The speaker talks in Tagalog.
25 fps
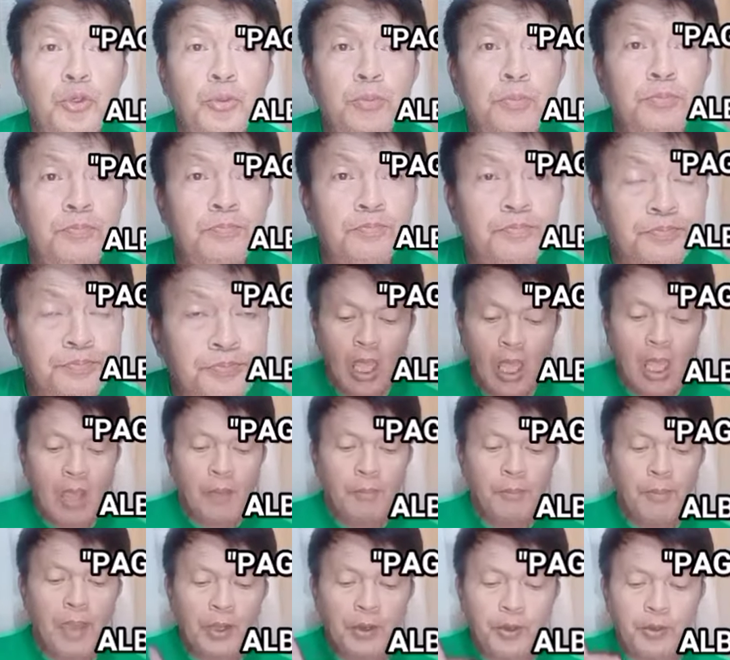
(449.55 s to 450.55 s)
YouTube.
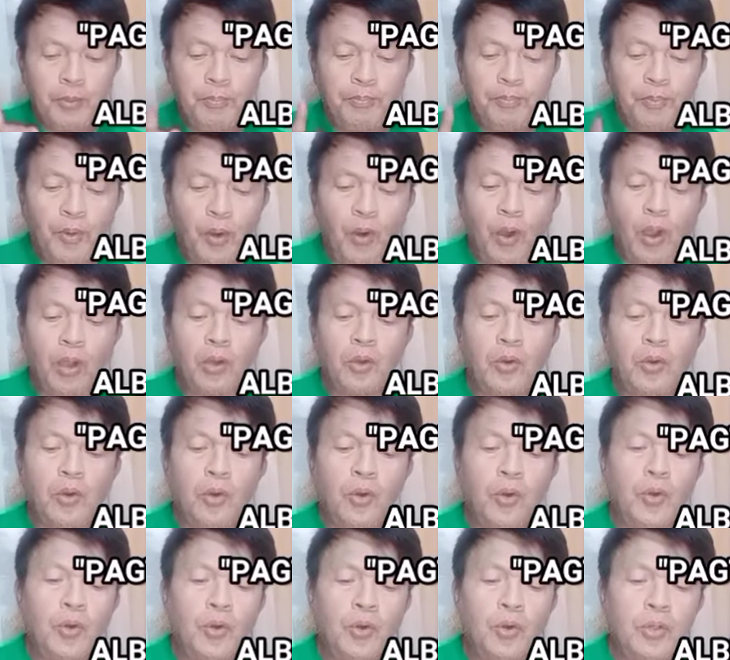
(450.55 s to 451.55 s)
Meron
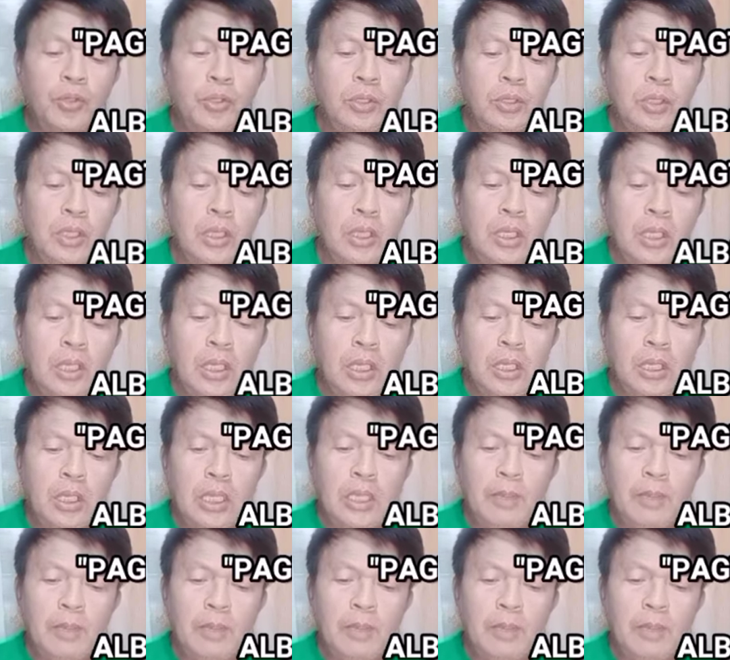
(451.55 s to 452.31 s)
po akong